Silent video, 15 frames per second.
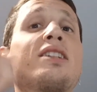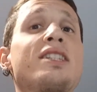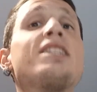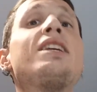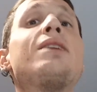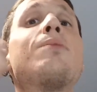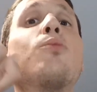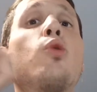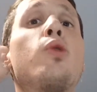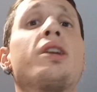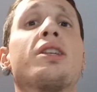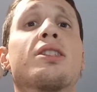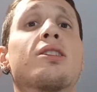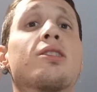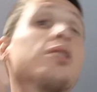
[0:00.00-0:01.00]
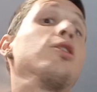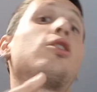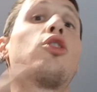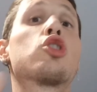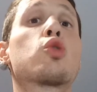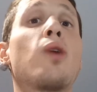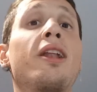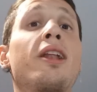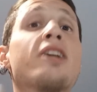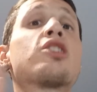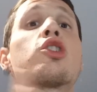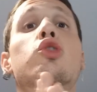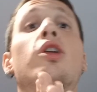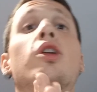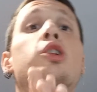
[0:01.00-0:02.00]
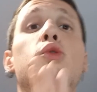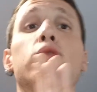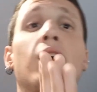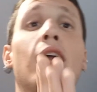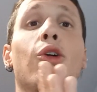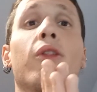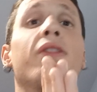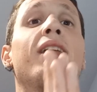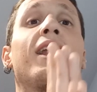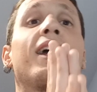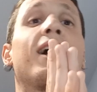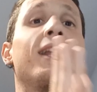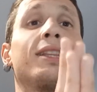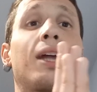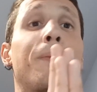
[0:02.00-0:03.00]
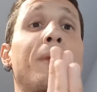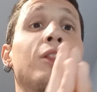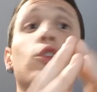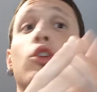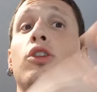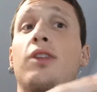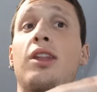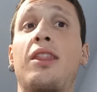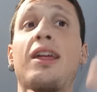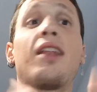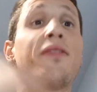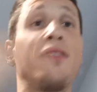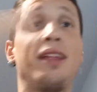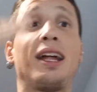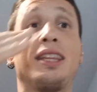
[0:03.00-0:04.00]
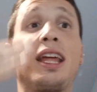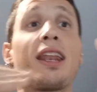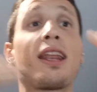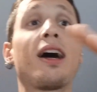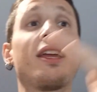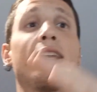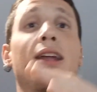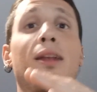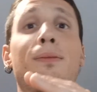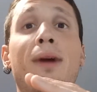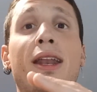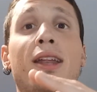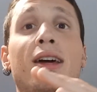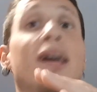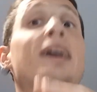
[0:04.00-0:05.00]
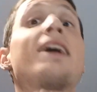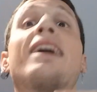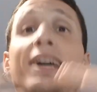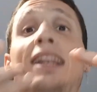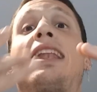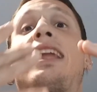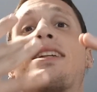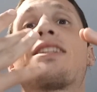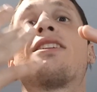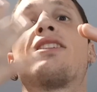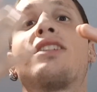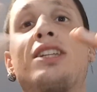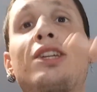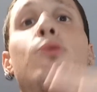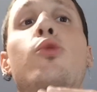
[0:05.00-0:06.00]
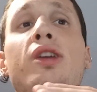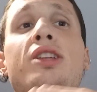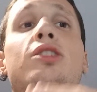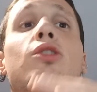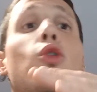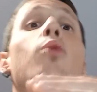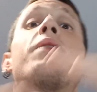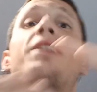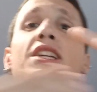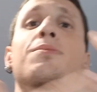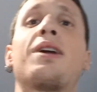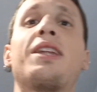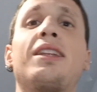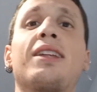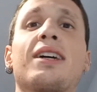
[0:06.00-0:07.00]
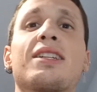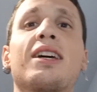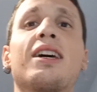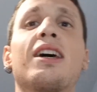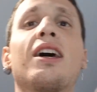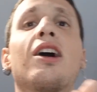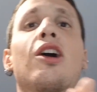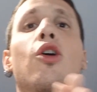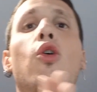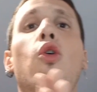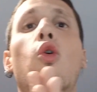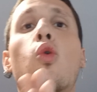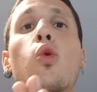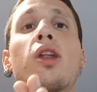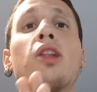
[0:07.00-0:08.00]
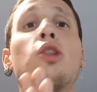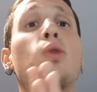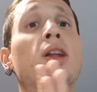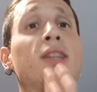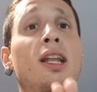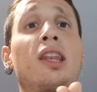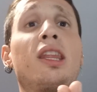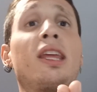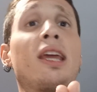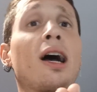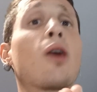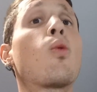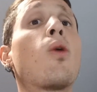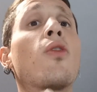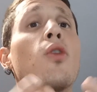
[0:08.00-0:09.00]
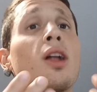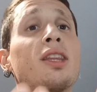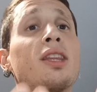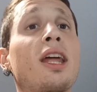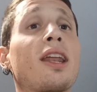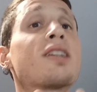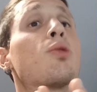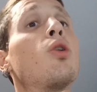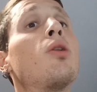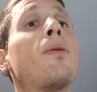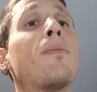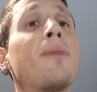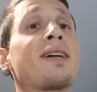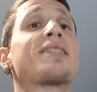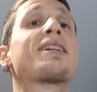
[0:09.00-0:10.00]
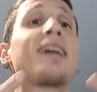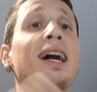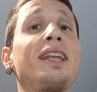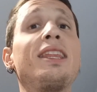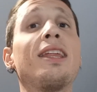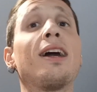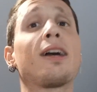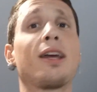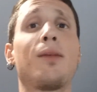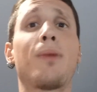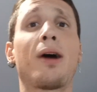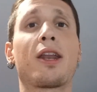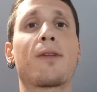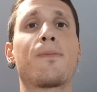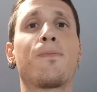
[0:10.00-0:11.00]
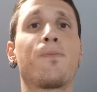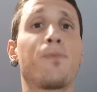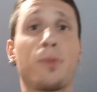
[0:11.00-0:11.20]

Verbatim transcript: Sea breeze, los cuales son el resultado del calentamiento diferencial de la Tierra y el mar. Las sea breeze o brisas marinas ocurren durante el día, cuando la Tierra se vuelve más cálida que el mar.